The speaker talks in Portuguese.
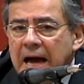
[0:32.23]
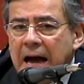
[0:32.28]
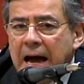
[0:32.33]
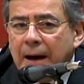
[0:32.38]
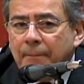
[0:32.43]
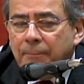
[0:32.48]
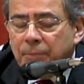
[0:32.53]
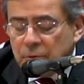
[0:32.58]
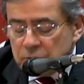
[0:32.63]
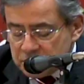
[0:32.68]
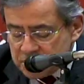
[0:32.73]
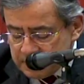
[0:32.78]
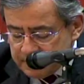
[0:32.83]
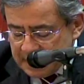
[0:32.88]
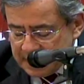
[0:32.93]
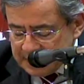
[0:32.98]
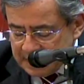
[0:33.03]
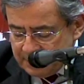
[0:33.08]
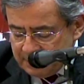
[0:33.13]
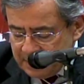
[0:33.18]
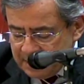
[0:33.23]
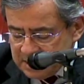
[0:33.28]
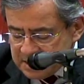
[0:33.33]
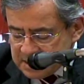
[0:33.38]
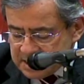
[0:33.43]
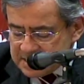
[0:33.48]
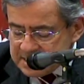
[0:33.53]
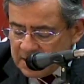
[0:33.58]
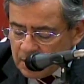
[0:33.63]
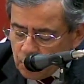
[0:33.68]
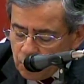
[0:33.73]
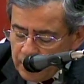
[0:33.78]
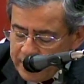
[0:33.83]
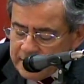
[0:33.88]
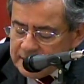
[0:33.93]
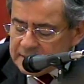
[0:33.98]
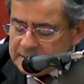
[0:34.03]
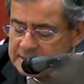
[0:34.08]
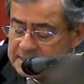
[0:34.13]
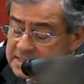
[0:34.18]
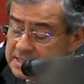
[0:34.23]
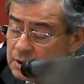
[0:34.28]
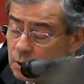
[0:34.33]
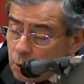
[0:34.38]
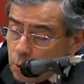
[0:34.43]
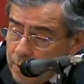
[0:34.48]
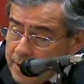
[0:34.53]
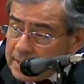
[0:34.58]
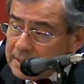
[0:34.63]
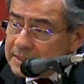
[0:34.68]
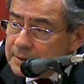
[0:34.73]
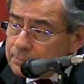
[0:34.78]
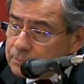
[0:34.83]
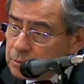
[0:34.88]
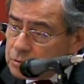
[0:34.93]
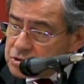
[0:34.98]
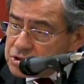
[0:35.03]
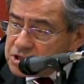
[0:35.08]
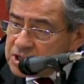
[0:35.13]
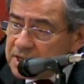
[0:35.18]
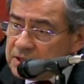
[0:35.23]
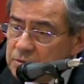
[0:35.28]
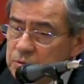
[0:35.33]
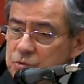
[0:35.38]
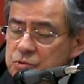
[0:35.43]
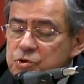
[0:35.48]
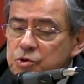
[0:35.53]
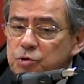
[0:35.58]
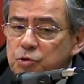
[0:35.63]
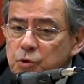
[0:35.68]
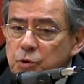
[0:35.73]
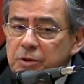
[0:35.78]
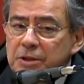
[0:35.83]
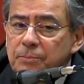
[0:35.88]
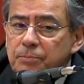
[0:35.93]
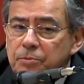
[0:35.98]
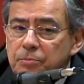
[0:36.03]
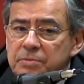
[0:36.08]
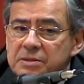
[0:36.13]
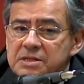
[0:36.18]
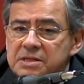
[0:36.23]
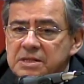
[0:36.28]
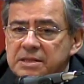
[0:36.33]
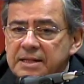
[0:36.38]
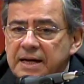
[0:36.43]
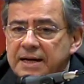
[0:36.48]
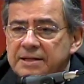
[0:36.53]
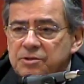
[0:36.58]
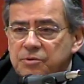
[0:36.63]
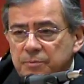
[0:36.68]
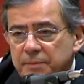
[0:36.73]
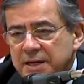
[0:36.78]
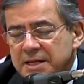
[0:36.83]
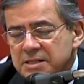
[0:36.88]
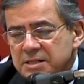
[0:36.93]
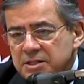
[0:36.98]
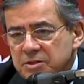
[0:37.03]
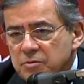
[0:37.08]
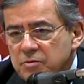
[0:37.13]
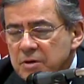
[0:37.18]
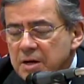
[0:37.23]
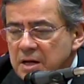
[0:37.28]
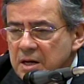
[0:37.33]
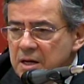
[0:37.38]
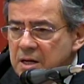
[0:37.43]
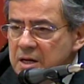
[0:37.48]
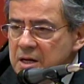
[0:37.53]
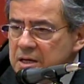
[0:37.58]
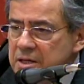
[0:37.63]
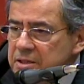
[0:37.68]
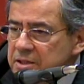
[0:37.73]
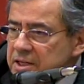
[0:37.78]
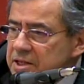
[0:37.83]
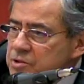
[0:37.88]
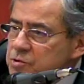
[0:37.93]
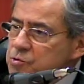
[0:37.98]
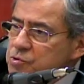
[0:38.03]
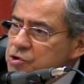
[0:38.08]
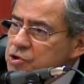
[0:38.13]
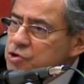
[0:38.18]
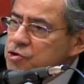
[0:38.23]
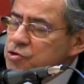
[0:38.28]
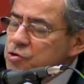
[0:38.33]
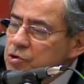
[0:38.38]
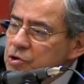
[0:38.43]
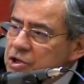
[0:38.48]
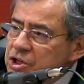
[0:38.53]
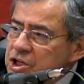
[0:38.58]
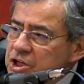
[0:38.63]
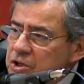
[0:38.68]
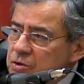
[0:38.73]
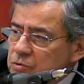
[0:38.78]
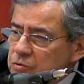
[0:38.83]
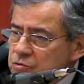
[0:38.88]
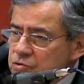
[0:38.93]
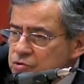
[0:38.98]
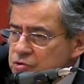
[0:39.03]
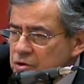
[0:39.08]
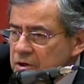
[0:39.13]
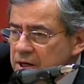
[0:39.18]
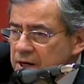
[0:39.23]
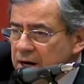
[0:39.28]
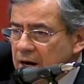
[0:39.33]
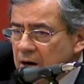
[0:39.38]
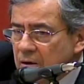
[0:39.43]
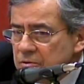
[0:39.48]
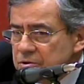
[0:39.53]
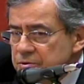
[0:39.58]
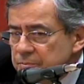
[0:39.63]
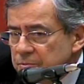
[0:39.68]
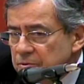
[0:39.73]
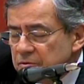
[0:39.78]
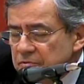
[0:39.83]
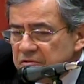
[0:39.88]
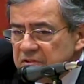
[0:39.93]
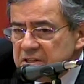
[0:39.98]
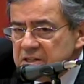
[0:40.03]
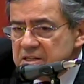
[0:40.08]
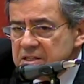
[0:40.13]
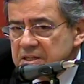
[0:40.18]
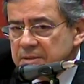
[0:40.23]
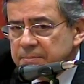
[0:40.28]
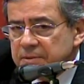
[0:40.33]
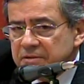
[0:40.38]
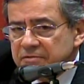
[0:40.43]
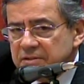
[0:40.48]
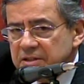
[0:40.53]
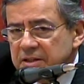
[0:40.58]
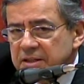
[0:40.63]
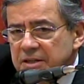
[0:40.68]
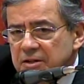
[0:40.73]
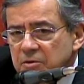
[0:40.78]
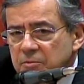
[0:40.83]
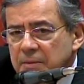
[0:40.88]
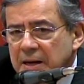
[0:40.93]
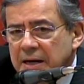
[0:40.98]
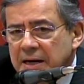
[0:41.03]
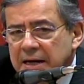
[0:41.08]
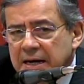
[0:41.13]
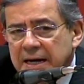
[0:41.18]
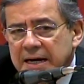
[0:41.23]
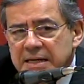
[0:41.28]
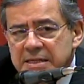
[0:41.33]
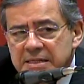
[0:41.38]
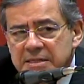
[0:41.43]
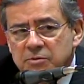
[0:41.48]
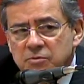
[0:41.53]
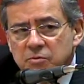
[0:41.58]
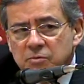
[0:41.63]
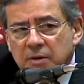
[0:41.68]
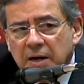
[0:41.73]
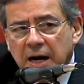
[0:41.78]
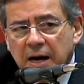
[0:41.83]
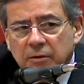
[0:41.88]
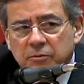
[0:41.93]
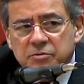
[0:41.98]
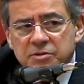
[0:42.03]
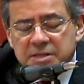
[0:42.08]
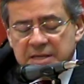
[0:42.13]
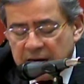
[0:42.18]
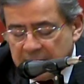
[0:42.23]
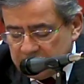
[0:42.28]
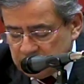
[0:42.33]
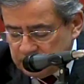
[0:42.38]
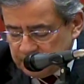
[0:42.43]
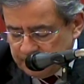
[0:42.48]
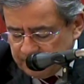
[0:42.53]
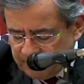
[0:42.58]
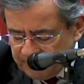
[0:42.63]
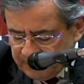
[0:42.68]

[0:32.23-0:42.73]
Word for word: aproximadamente 50% de toda a publicidade no Brasil, desde o tijolinho do jornal de província para vender uma casa ou um carro usado.